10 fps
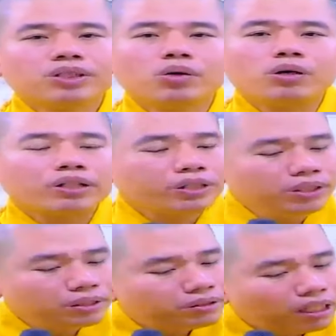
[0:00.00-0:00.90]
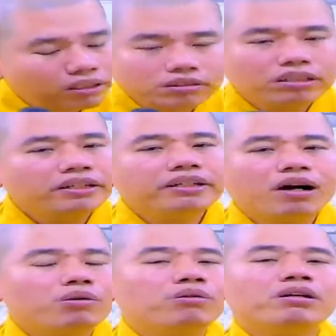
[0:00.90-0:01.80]
dù là chưa từng đi
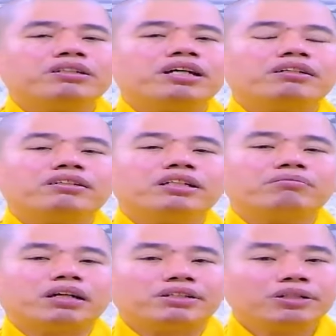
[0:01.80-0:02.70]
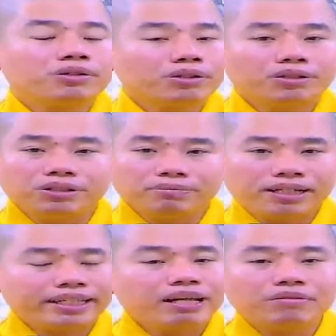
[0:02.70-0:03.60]
đâu hết chứ nhưng mà giữa con người
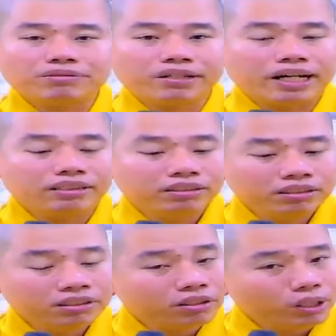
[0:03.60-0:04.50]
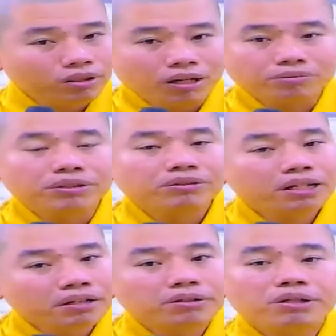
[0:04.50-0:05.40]
mặt trái mặt phải đều học được
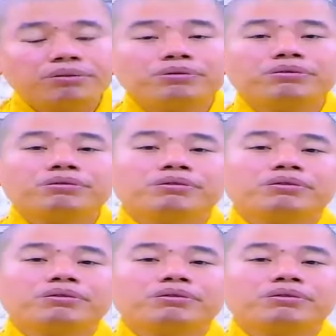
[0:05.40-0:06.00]
rất nhiều